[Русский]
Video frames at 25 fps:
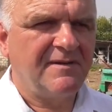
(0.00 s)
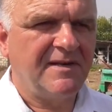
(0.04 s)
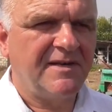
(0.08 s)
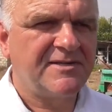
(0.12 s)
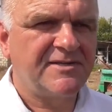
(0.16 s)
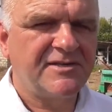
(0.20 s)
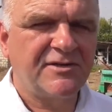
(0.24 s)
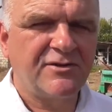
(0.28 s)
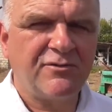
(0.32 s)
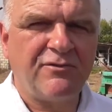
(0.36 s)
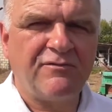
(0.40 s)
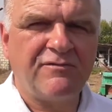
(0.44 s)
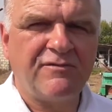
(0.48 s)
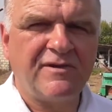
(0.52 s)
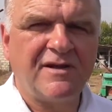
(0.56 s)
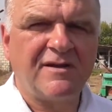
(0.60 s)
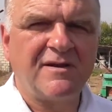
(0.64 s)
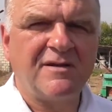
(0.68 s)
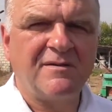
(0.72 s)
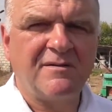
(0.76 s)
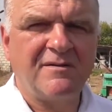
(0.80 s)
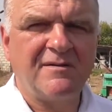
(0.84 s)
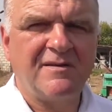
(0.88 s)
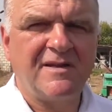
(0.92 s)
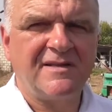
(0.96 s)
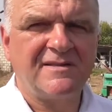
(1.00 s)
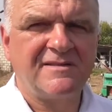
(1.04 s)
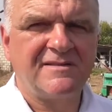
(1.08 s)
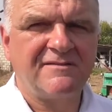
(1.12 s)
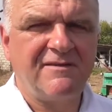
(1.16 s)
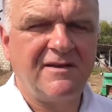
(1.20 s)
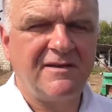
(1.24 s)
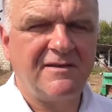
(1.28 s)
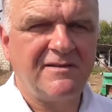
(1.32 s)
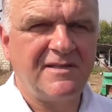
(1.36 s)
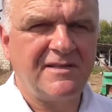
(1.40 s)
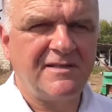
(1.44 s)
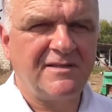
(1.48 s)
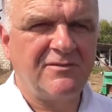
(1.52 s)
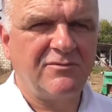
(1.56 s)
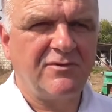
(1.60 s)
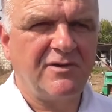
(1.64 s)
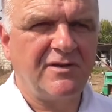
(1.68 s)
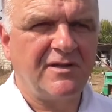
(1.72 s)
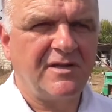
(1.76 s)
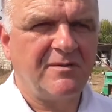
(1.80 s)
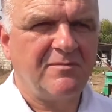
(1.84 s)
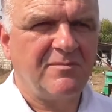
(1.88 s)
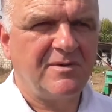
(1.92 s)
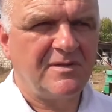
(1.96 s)
лежаков, как он называет эти
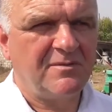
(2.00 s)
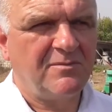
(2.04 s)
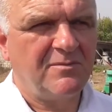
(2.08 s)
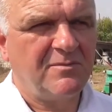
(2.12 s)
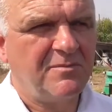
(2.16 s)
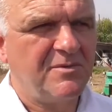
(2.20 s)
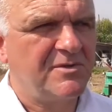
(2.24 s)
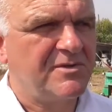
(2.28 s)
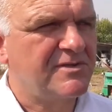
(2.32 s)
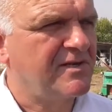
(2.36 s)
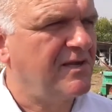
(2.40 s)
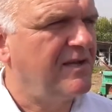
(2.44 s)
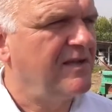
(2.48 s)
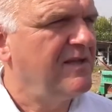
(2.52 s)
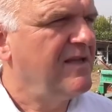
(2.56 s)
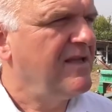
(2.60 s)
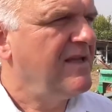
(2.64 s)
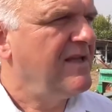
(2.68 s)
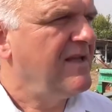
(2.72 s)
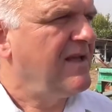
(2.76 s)
улики. Поэтому немножко...